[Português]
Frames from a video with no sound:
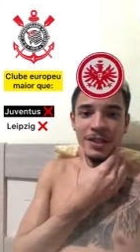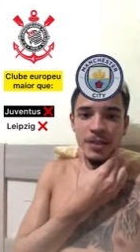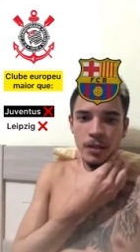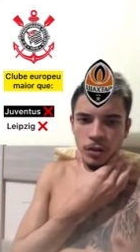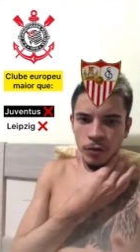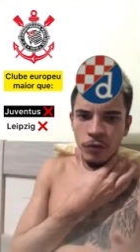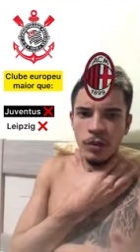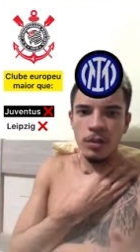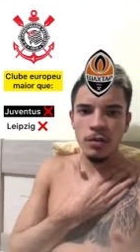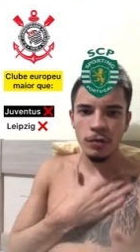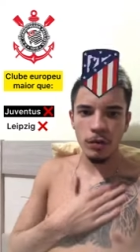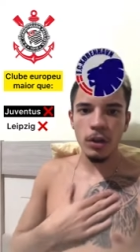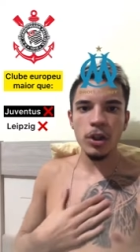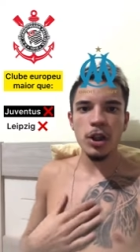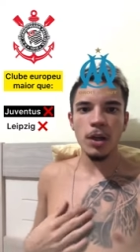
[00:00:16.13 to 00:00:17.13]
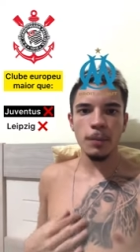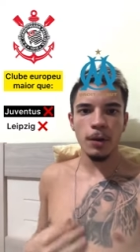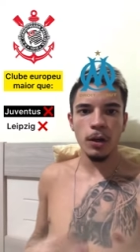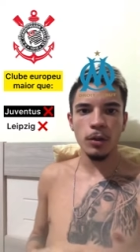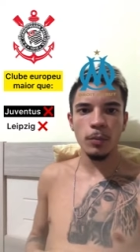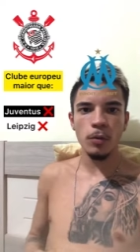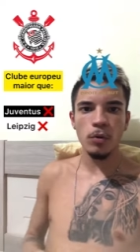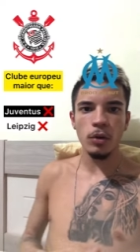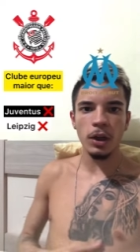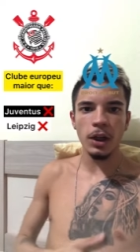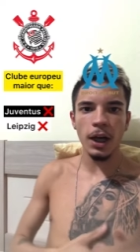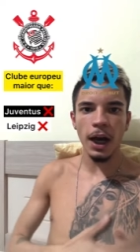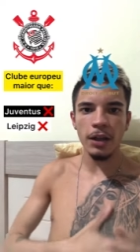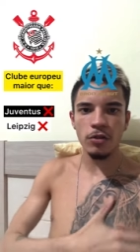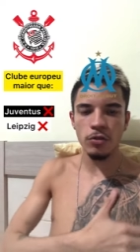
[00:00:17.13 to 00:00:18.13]
ser difícil, viu, achar maior que meu
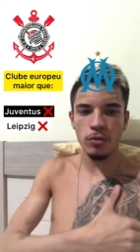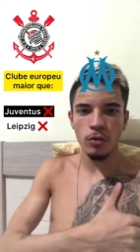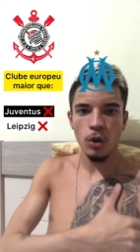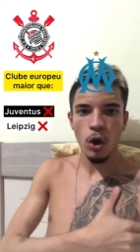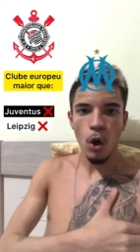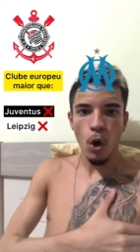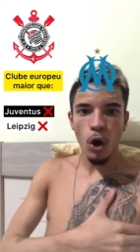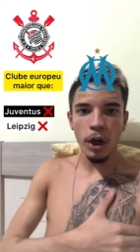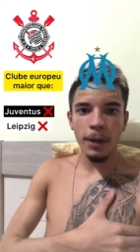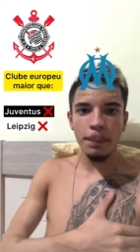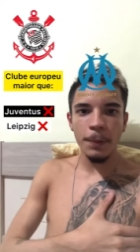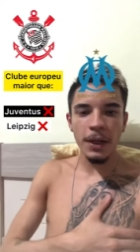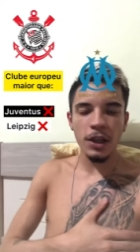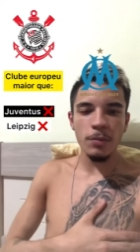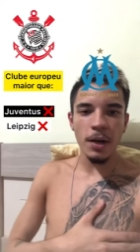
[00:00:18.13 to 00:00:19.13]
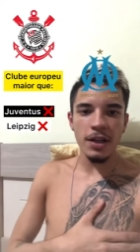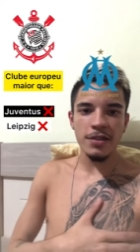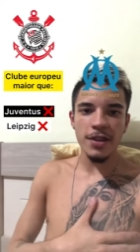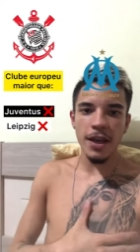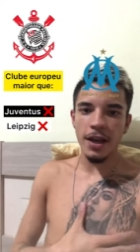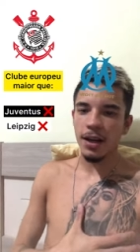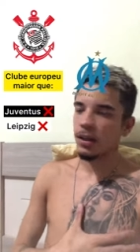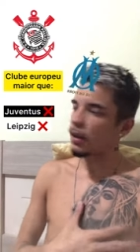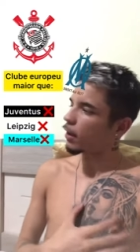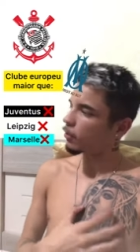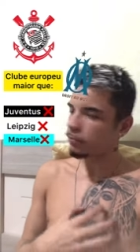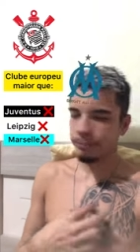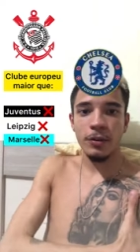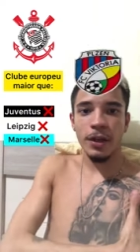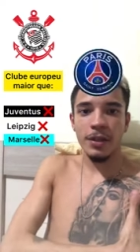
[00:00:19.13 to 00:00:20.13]
Coringaço. Olympique de Marselha
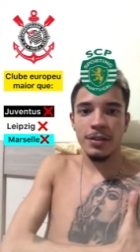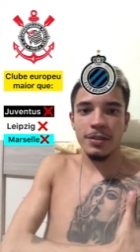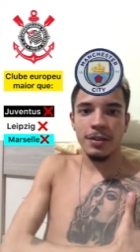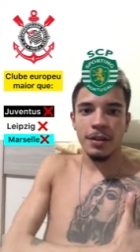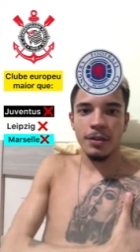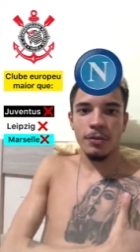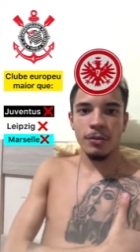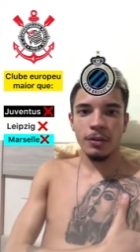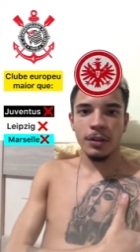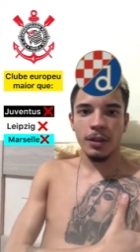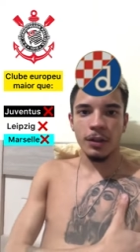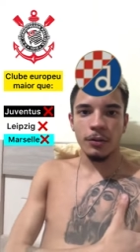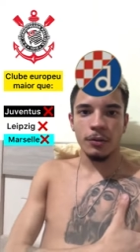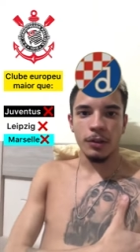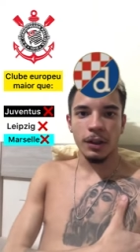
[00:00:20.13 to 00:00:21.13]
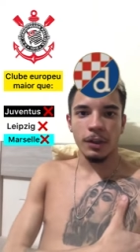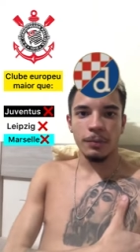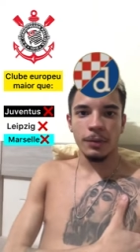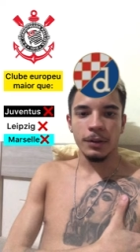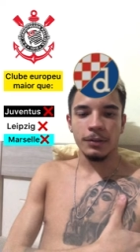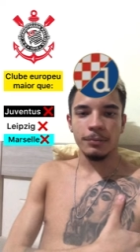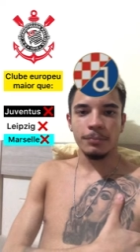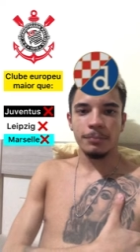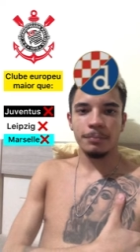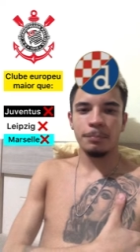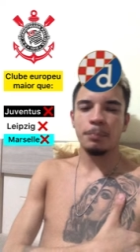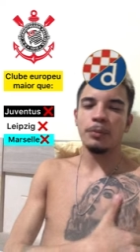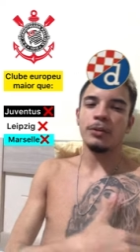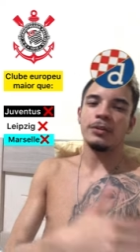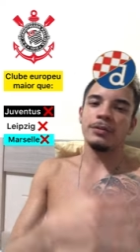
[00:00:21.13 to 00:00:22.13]
não. Nem sei qual que é agora, hein, mano. Pô,